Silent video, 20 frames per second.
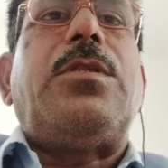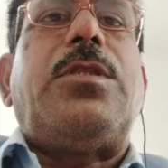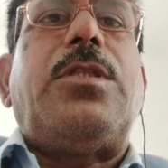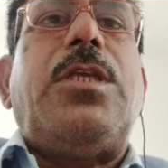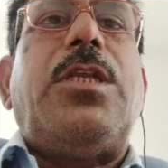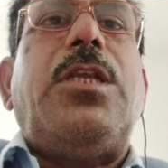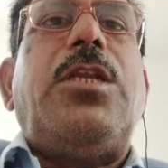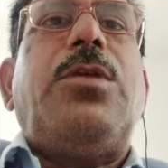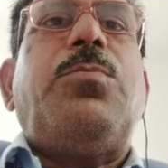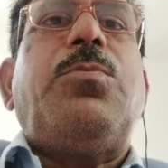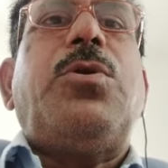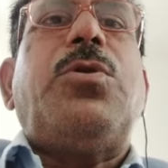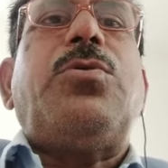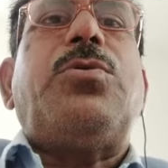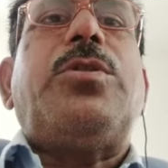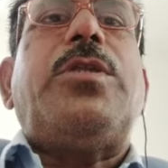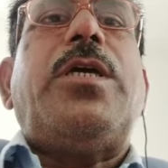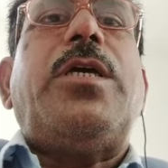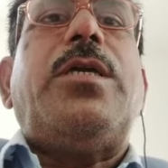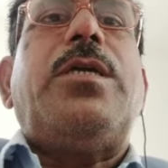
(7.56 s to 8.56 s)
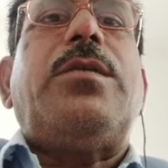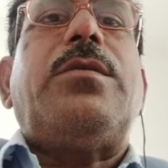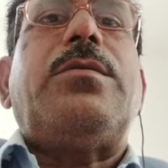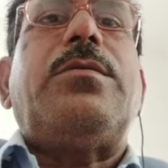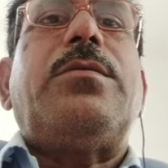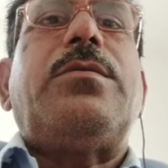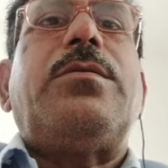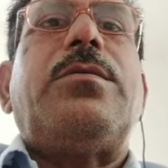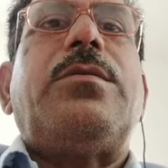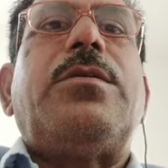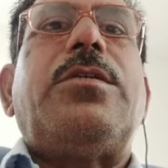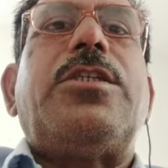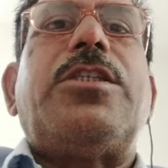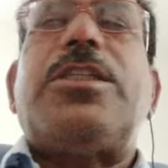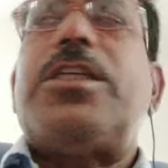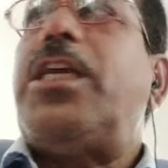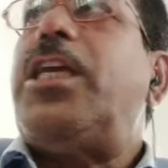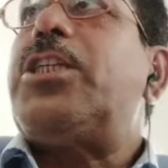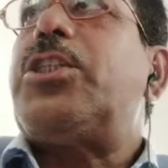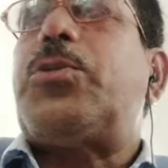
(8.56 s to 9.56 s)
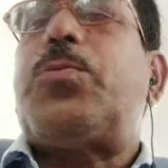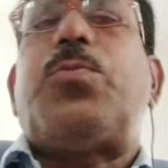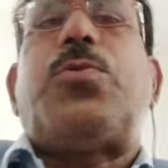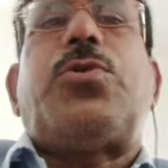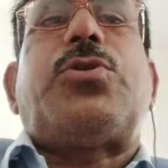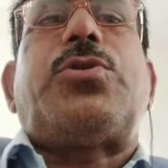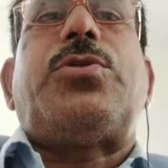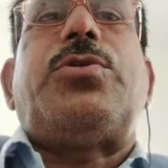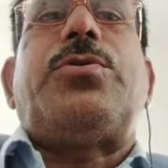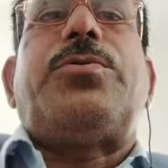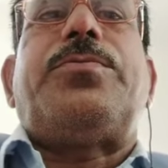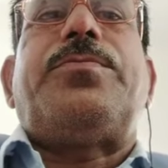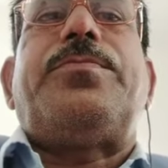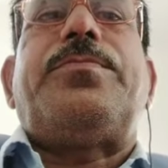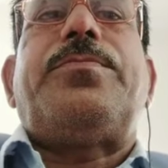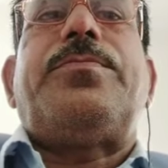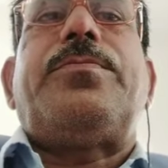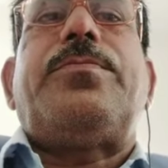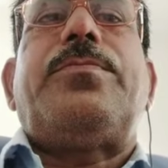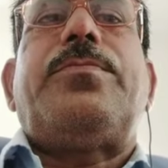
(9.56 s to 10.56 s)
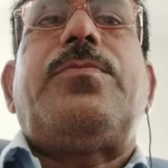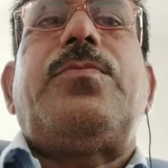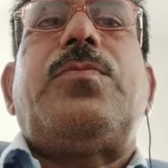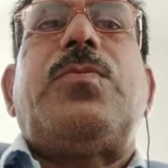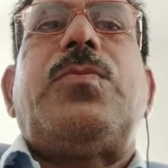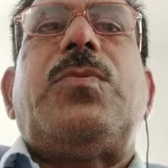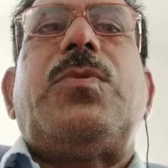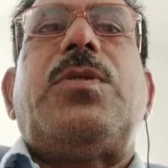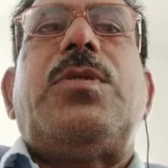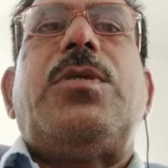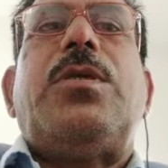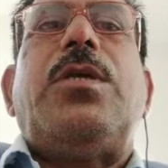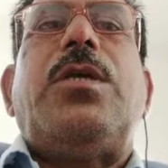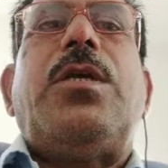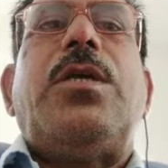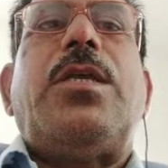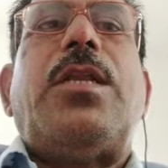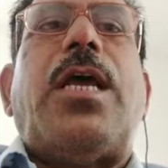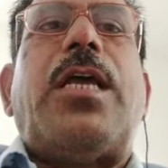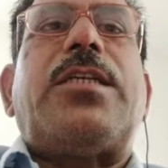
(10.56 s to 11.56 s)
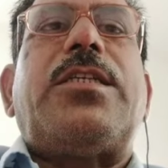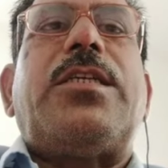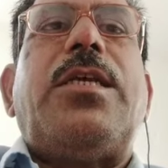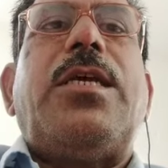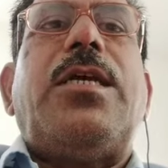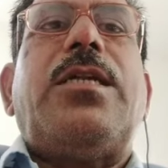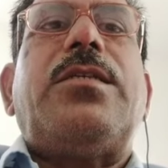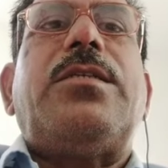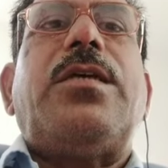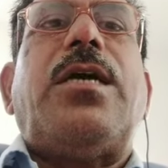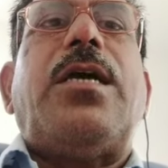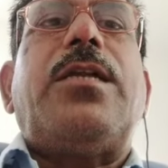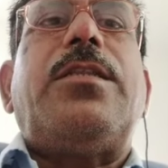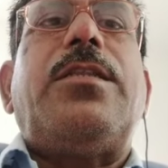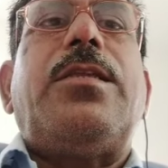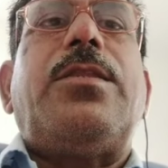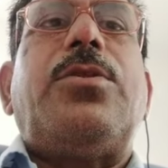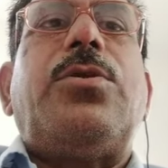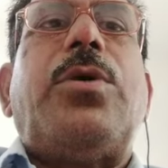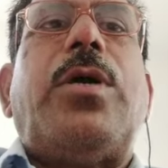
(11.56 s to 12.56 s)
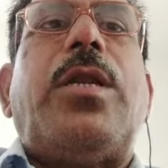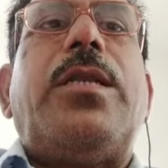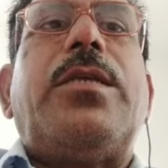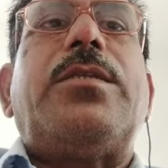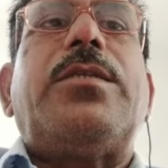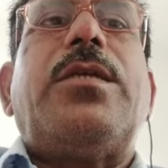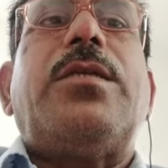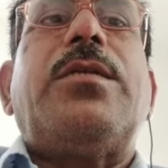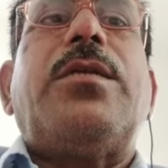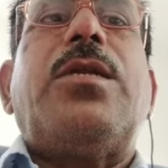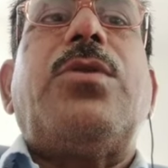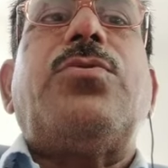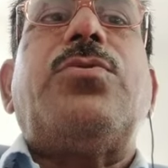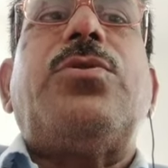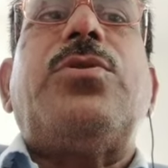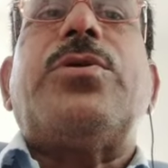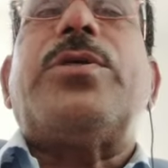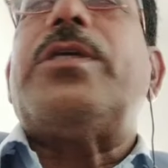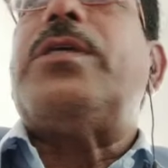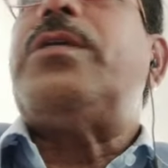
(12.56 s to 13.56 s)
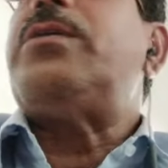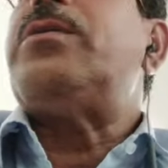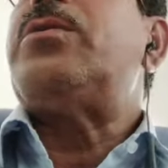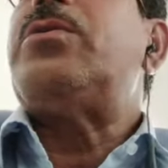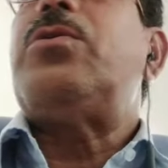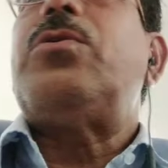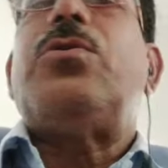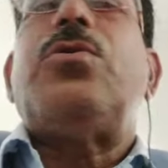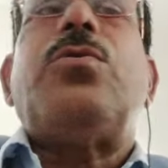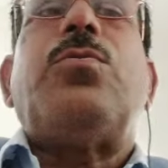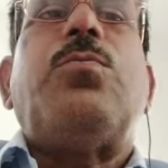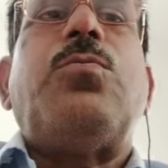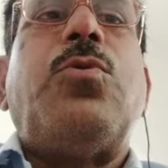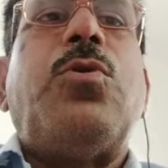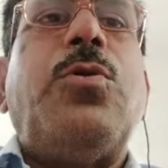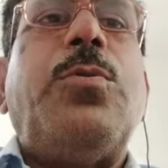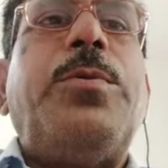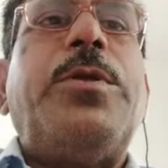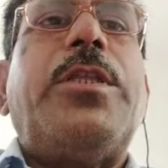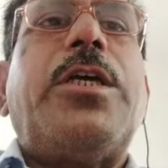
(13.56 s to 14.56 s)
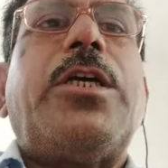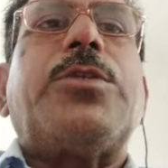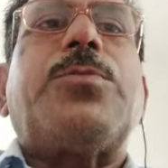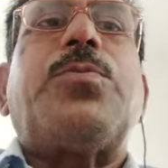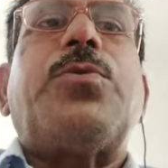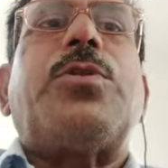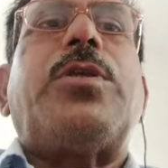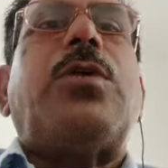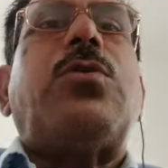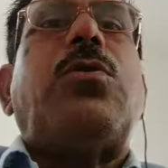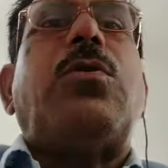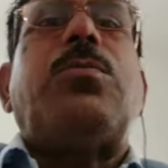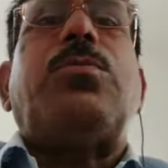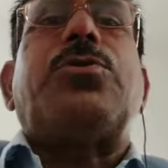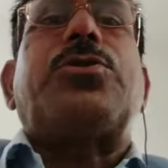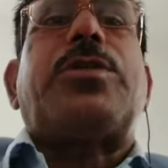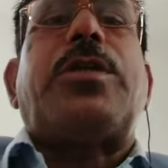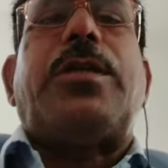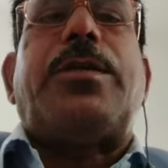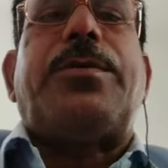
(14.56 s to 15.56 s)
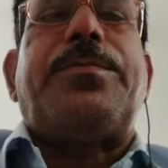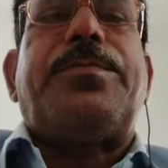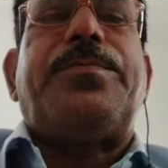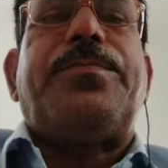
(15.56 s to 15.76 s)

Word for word: তিন নম্বর অধ্যায়ের শেষ প্রশ্ন রাশিয়ার জার দ্বিতীয় আলেকজান্ডারের উদ্যোগে ভূমিদাস প্রথার অবসান